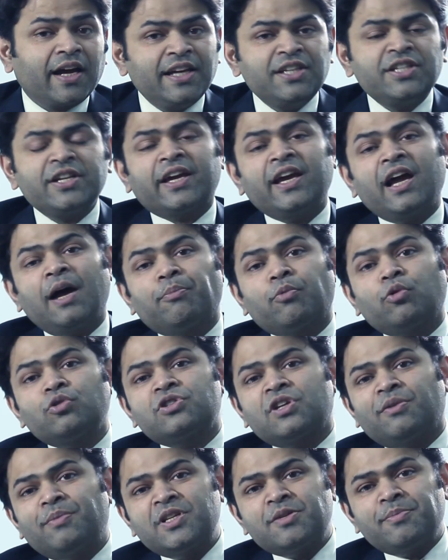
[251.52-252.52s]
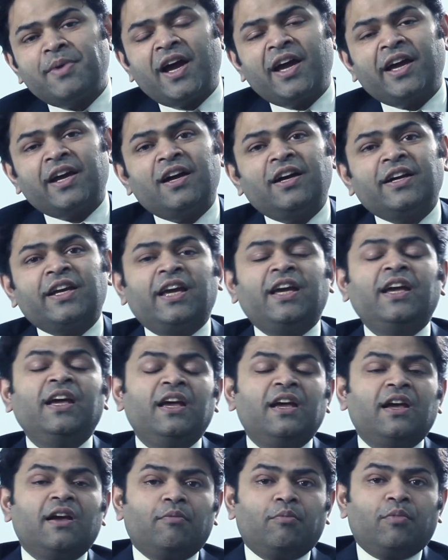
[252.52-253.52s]
कई जगह आपको समझ में आएगा कि
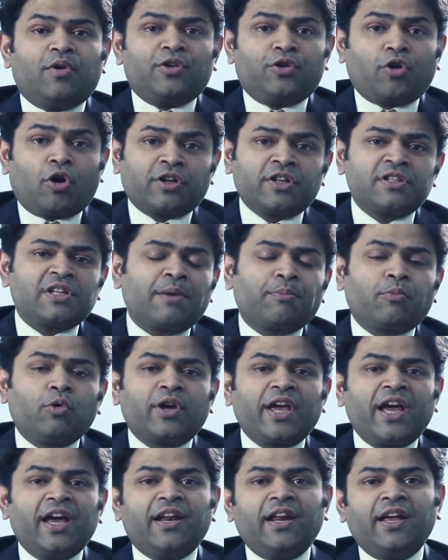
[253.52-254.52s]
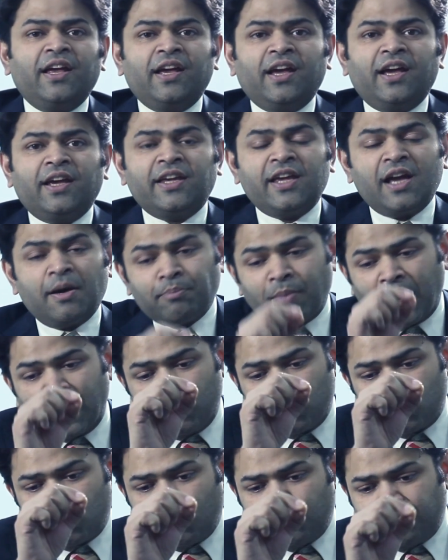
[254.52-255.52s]
डॉक्टर्स आपको कह रहे हैं कि हम
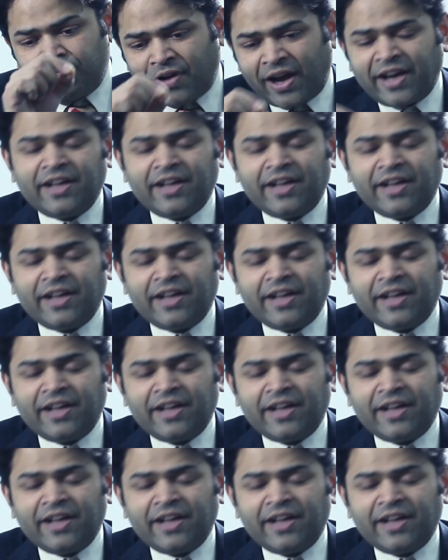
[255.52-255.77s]
बालों को